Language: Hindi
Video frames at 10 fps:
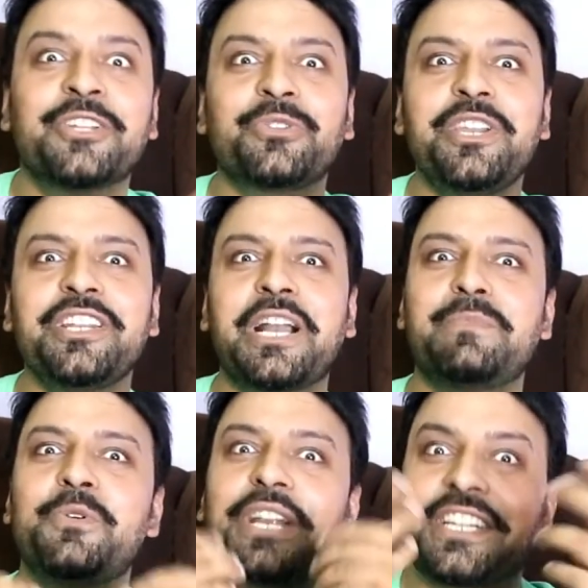तो इनका
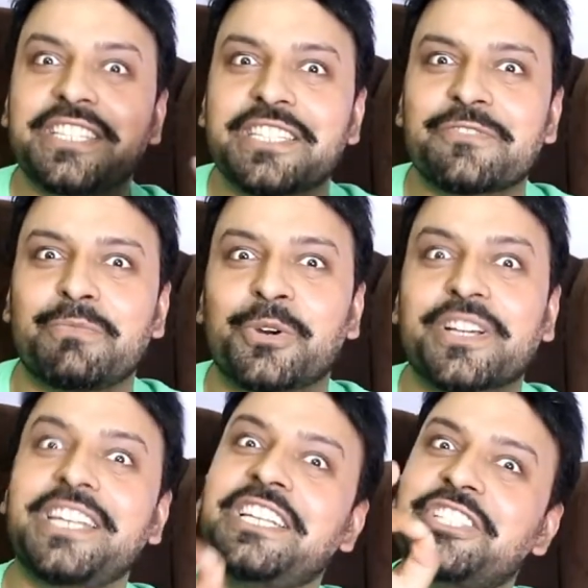मुंह गेट की तरफ
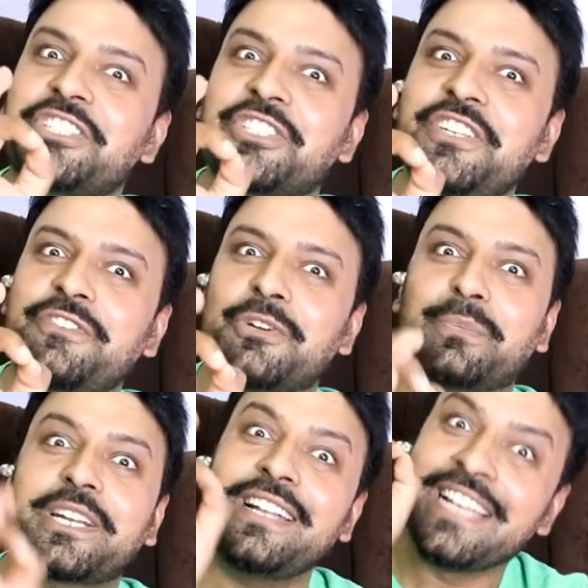मोड़कर इनकी तशरीफ के
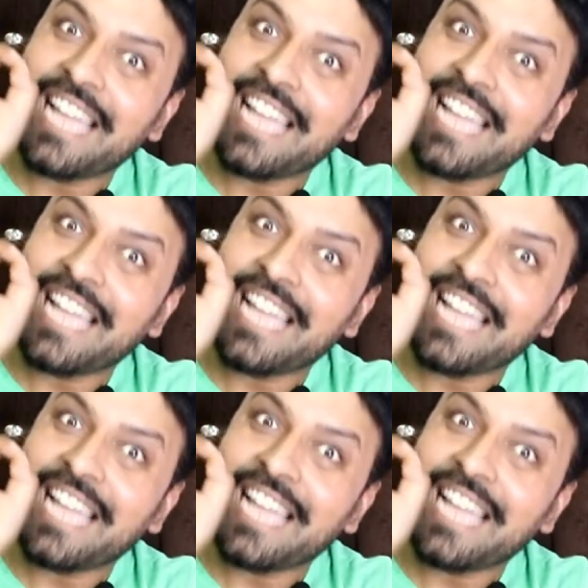ऊपर